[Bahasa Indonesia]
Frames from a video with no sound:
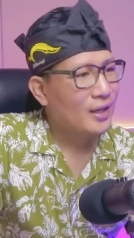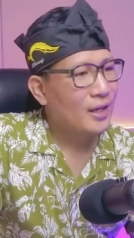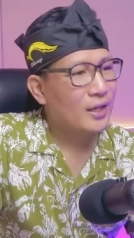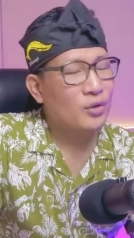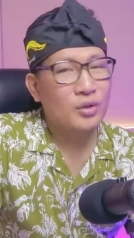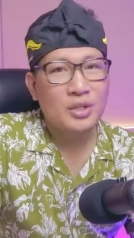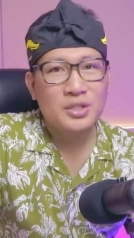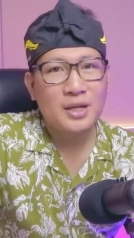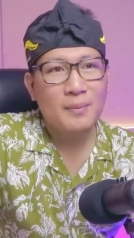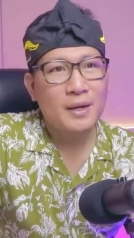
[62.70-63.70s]

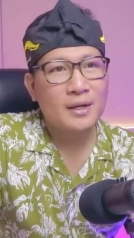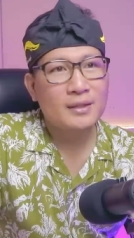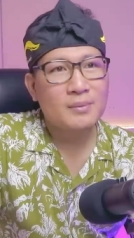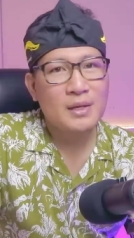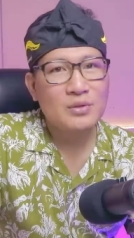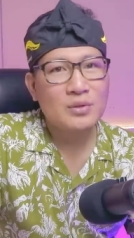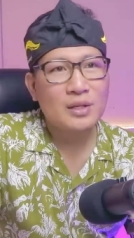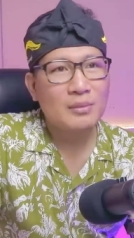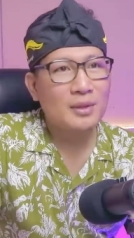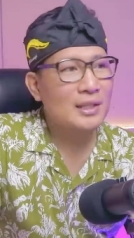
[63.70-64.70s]
Indonesia apakah termasuk
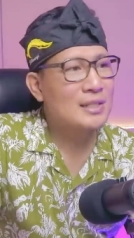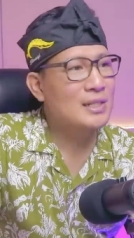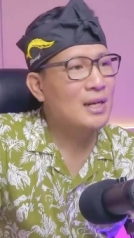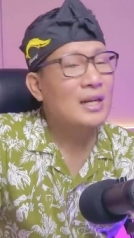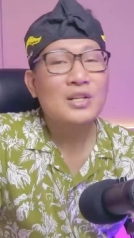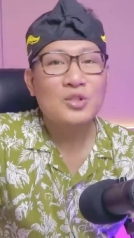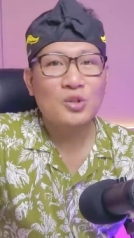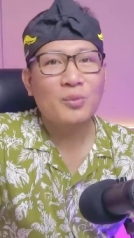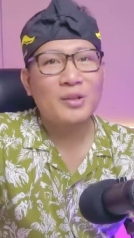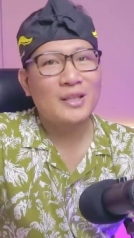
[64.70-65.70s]
dengan Malaysia?
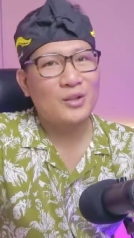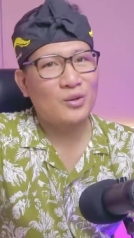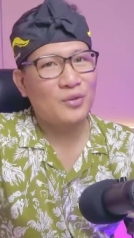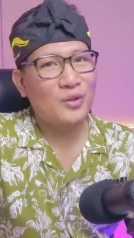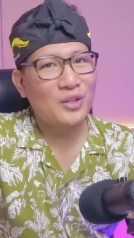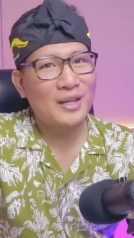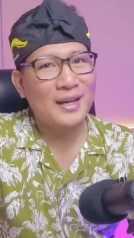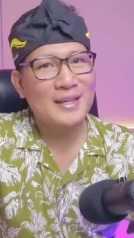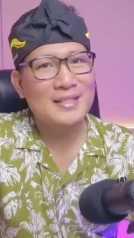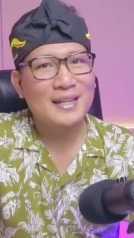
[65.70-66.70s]
Jom kita tengok videonya
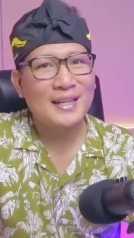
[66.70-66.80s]
guys.